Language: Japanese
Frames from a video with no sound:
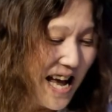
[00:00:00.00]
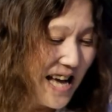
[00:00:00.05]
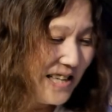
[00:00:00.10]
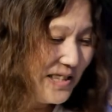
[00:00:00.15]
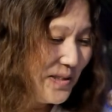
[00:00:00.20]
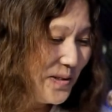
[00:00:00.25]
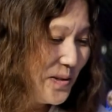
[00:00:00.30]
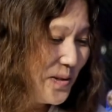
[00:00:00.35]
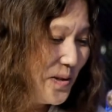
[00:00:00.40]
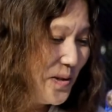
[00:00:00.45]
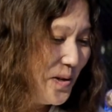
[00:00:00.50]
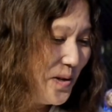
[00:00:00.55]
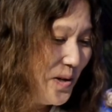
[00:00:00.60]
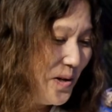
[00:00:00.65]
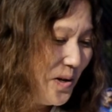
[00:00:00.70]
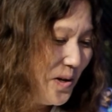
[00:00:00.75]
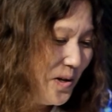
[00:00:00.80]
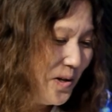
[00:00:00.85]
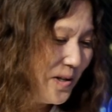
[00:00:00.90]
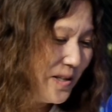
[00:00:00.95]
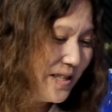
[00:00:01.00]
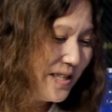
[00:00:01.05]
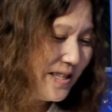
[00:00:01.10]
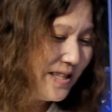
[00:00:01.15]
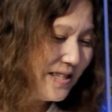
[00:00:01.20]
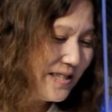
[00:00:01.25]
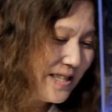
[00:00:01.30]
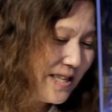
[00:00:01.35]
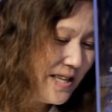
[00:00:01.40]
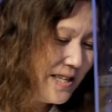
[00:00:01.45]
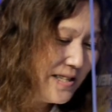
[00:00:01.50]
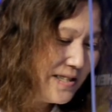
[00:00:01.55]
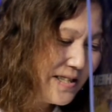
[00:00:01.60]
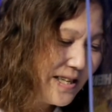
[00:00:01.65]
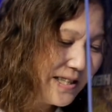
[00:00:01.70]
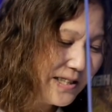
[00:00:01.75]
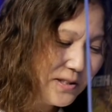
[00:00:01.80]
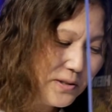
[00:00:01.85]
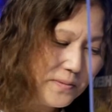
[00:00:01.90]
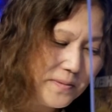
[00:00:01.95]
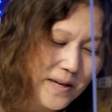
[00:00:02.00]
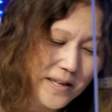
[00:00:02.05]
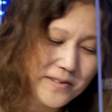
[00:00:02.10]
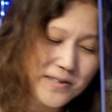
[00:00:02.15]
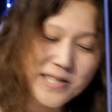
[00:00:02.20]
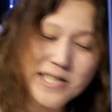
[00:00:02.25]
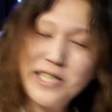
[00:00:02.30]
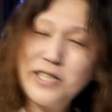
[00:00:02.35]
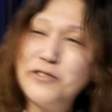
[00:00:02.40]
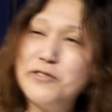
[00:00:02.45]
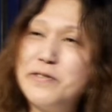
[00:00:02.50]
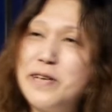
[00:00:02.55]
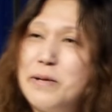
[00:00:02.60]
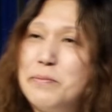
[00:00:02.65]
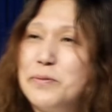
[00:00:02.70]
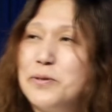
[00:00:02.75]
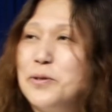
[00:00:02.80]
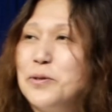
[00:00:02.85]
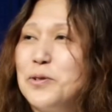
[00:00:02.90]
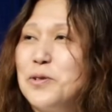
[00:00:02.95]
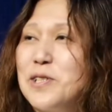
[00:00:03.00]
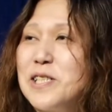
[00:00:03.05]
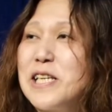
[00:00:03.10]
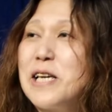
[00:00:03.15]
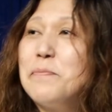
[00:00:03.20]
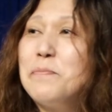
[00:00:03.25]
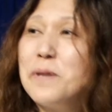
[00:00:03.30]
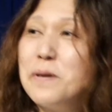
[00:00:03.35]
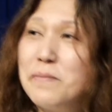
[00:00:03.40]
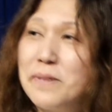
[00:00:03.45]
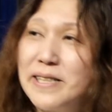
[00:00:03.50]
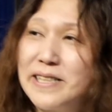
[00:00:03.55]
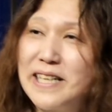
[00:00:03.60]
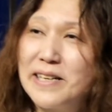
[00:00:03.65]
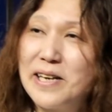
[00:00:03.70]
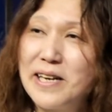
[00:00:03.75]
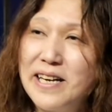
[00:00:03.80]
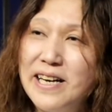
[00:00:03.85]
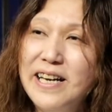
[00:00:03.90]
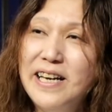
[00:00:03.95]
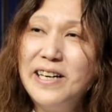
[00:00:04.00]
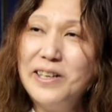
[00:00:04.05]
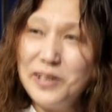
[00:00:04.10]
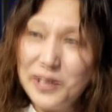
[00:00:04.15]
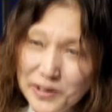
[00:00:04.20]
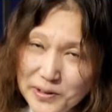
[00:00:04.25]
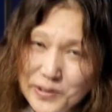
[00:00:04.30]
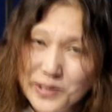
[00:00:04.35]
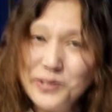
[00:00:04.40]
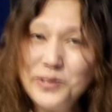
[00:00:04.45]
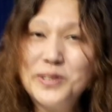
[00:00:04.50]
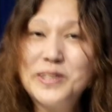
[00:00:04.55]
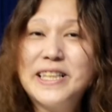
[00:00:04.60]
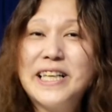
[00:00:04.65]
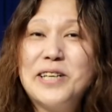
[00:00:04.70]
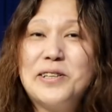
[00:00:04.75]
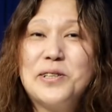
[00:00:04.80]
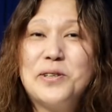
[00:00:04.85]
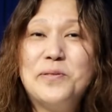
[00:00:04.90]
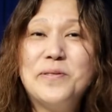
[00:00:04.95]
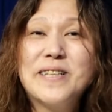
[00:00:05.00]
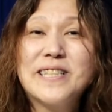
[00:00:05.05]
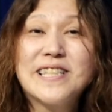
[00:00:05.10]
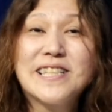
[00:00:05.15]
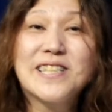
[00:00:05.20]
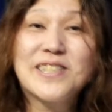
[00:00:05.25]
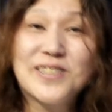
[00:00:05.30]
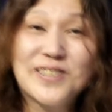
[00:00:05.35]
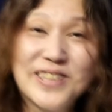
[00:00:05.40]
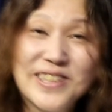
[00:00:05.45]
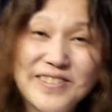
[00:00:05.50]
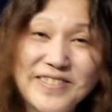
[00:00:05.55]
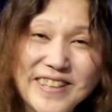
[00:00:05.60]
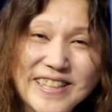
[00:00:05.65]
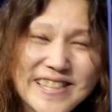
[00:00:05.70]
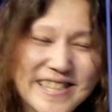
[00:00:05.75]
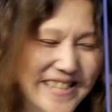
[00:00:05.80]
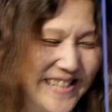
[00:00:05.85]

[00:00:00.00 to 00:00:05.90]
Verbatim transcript: の千住アットマークシーウェブドットジェーピー まで、はい、お, お便りお待ちしております。